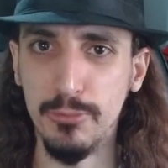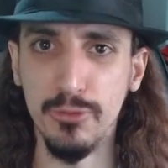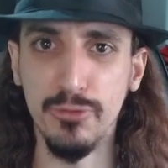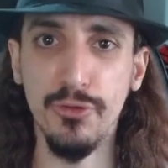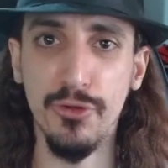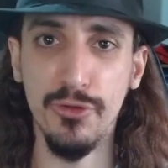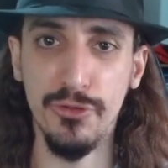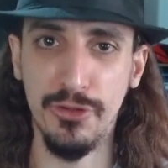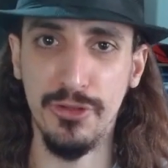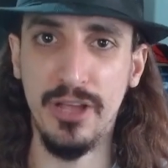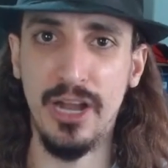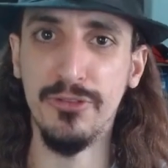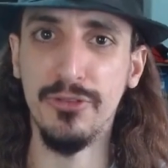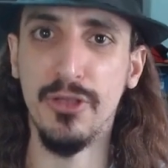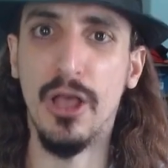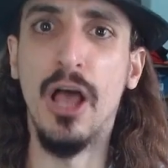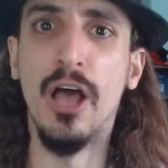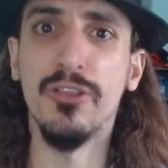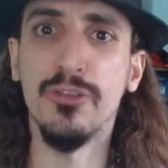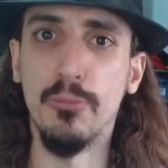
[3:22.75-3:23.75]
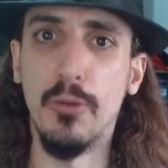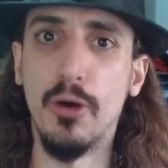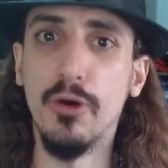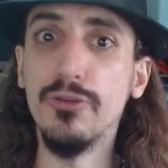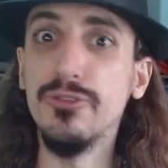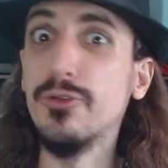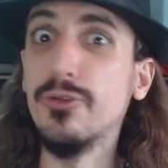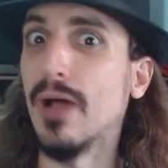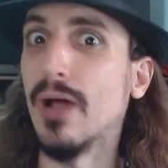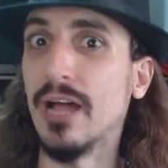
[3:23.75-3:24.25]
os funcionários são mal
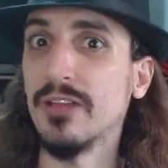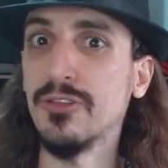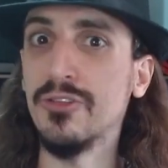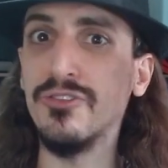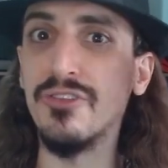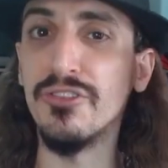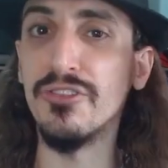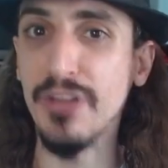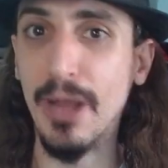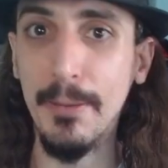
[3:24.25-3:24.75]
educados e te